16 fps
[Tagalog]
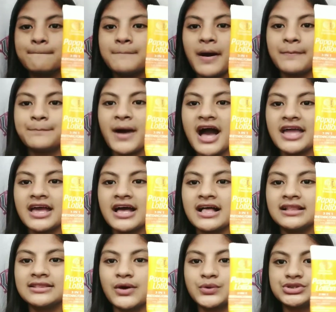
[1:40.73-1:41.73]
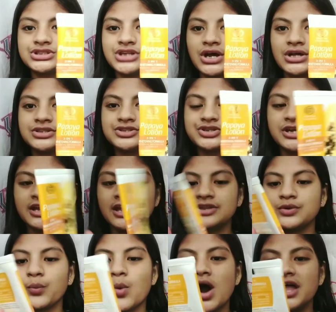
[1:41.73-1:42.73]
papaya lotion 3
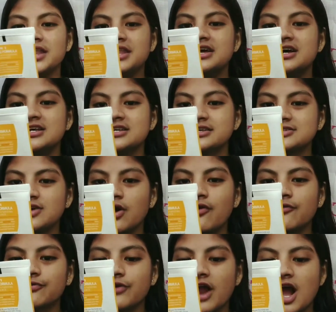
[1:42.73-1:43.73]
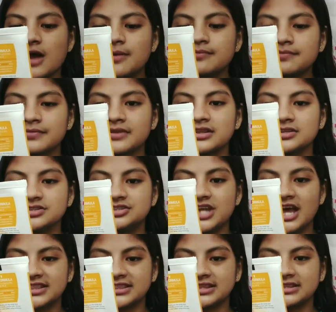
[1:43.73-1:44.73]
in 1. So, from
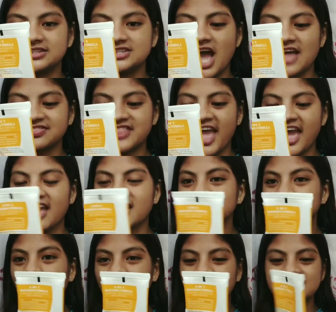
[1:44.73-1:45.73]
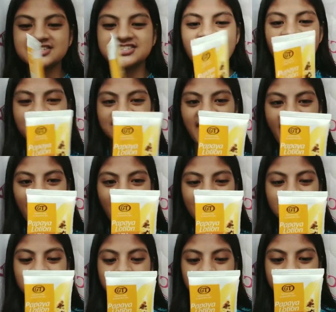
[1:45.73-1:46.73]
Jet, Jate, bakit Jate?
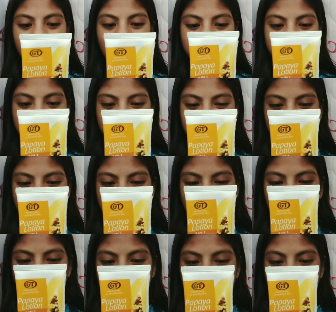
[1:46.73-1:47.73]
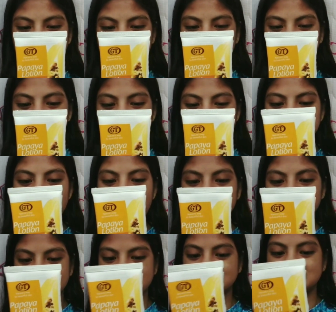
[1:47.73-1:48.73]
From GT, GT
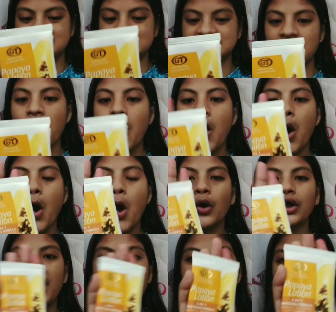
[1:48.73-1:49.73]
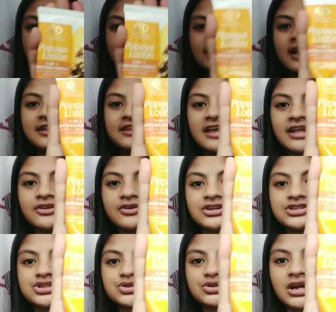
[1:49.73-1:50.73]
Cosmetics. Okay, ganyan yung
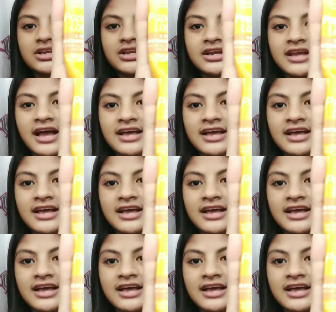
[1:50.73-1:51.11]
itsura niya